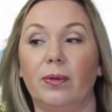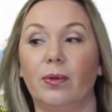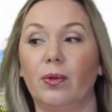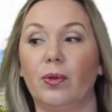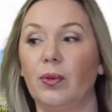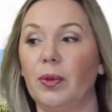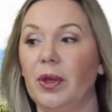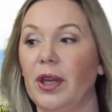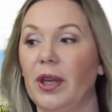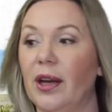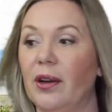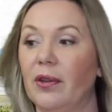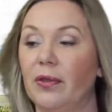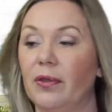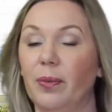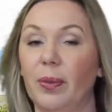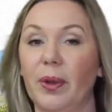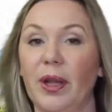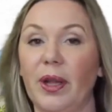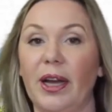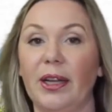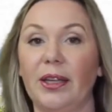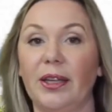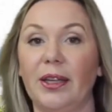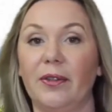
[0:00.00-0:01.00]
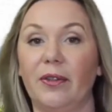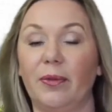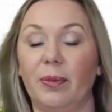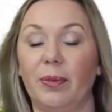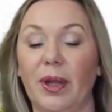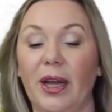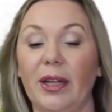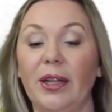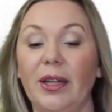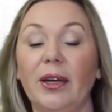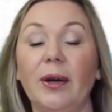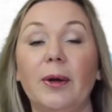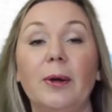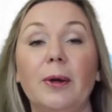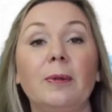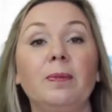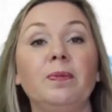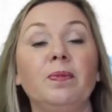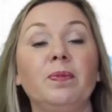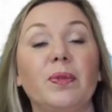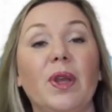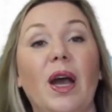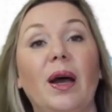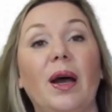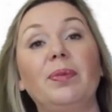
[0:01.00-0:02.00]
у меня в, плане, в планах
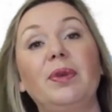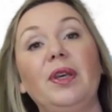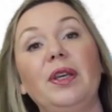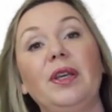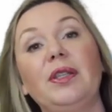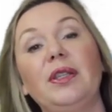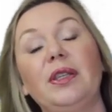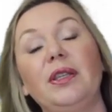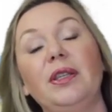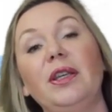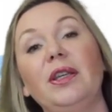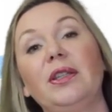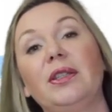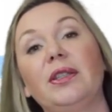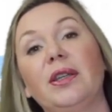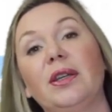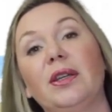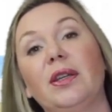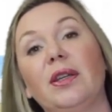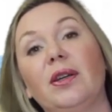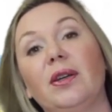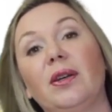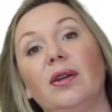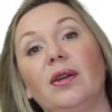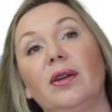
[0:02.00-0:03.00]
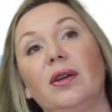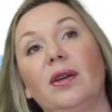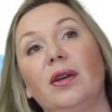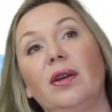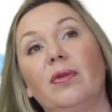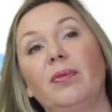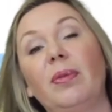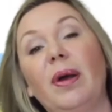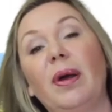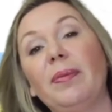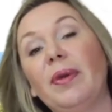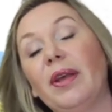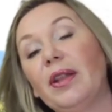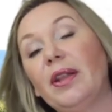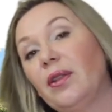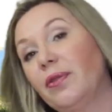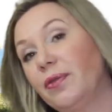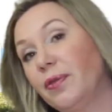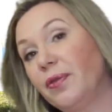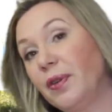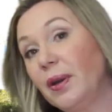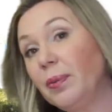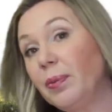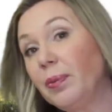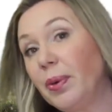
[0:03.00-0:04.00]
объединить э,
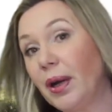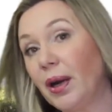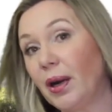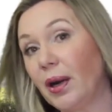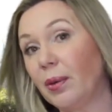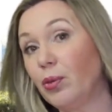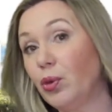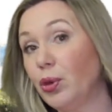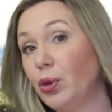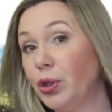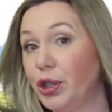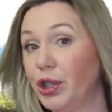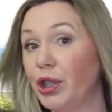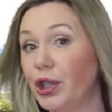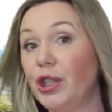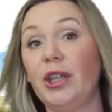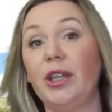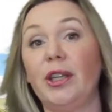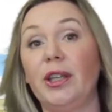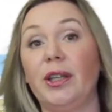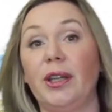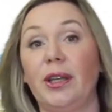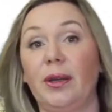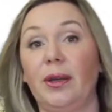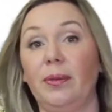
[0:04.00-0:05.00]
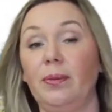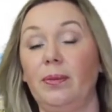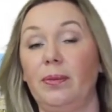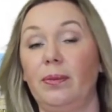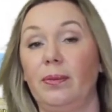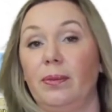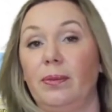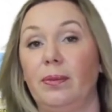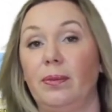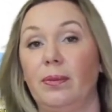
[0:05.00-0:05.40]
момент выбора мужчины,